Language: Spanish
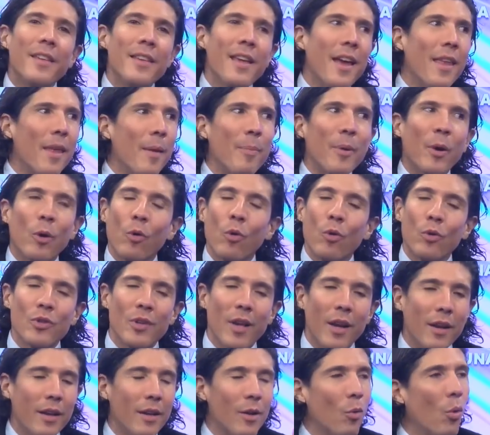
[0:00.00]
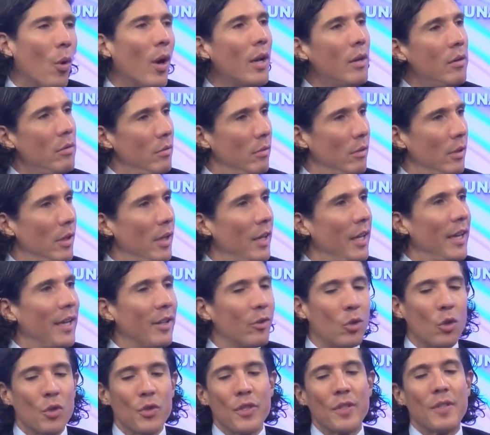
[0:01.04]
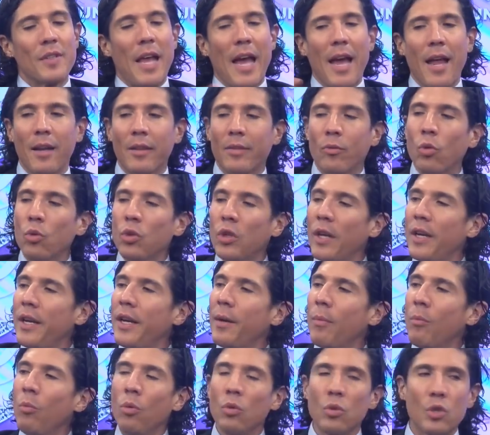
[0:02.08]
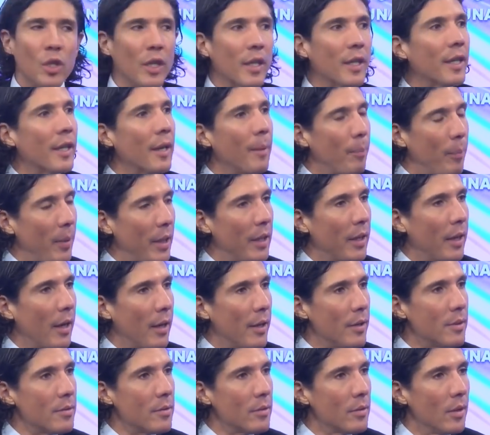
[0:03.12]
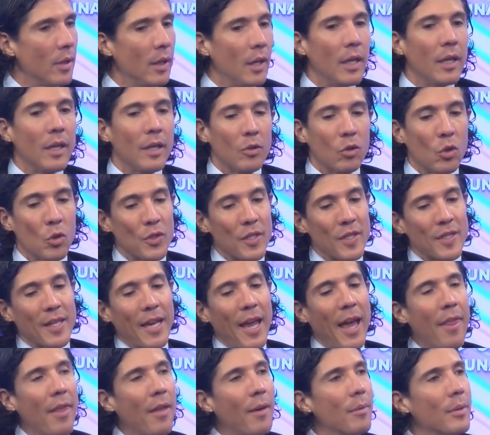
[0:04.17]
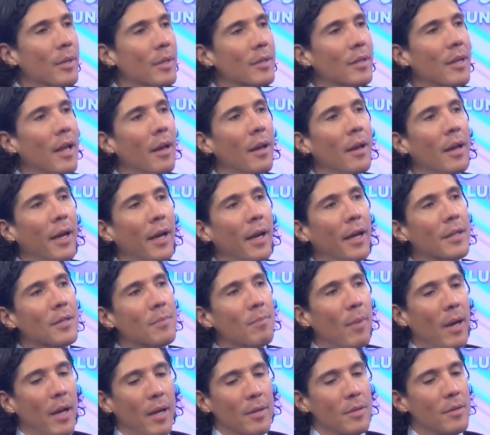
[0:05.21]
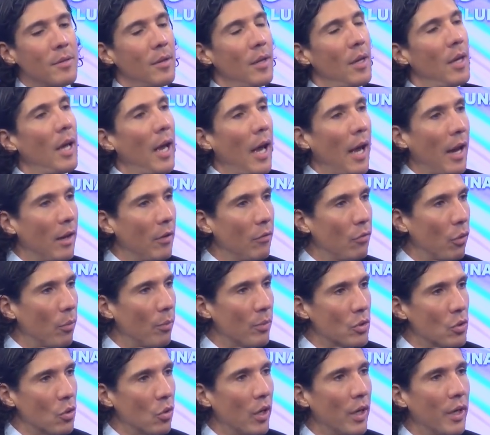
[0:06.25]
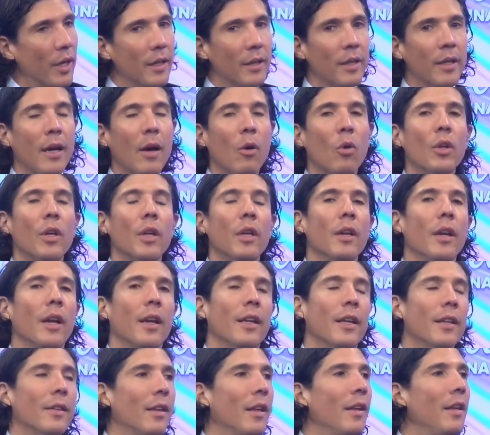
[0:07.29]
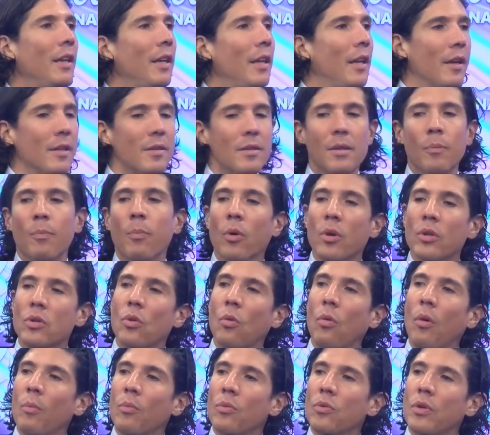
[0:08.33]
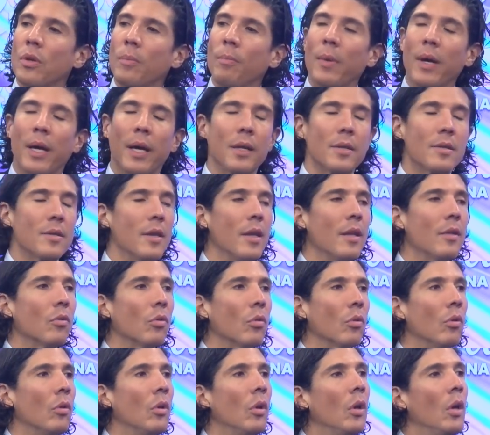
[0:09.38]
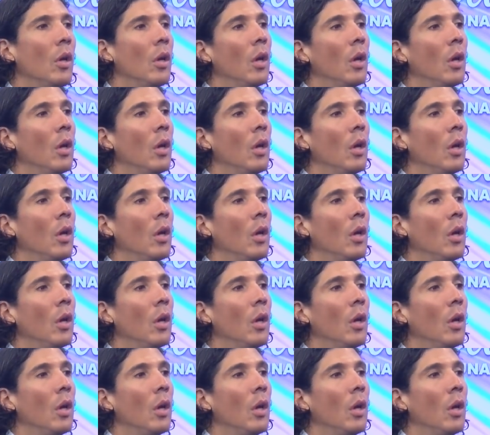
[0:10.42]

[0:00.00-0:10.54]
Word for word: dañada, pero no sale igual. Entonces, al tú mm. tener muchas réplicas, entonces cada vez te alejas más a la información genética original que tenías y por eso vamos envejeciendo.